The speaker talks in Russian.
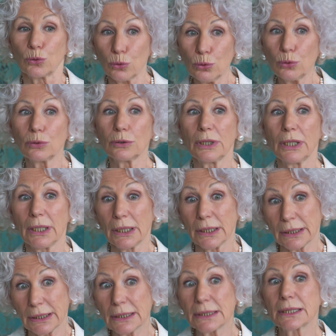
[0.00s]
Ну, э,
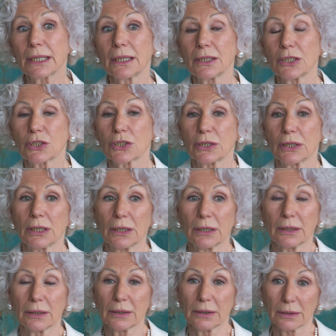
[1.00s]
есть, конечно,
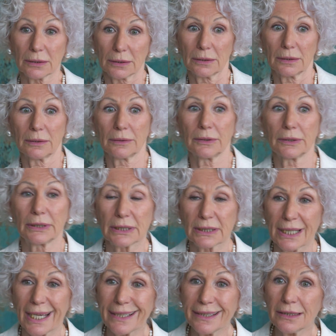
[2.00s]
э,
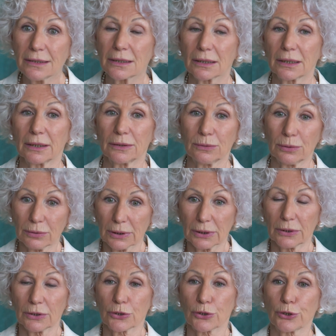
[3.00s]
дизайнеры,
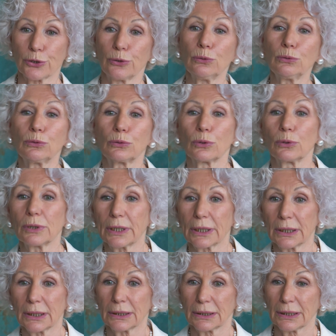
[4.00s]
которые шьют
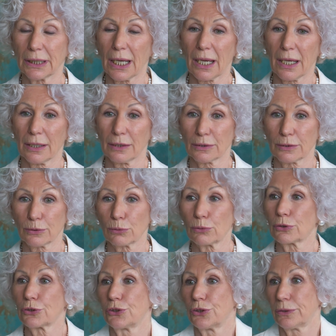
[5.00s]
только на
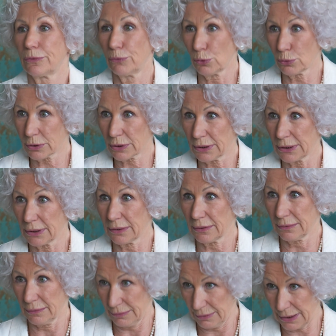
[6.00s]
44
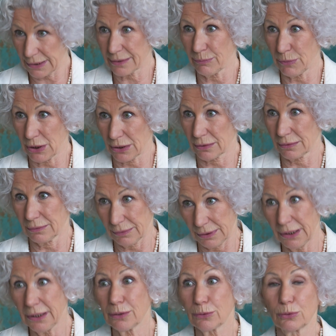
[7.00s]
размер.
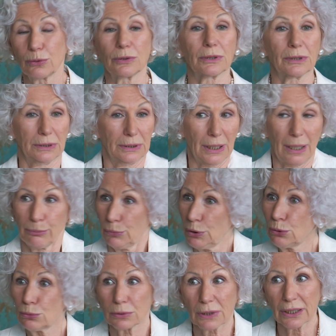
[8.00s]
Да? То есть, да,
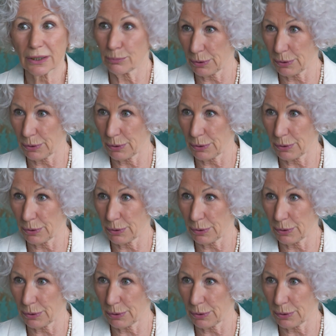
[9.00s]
мы туда не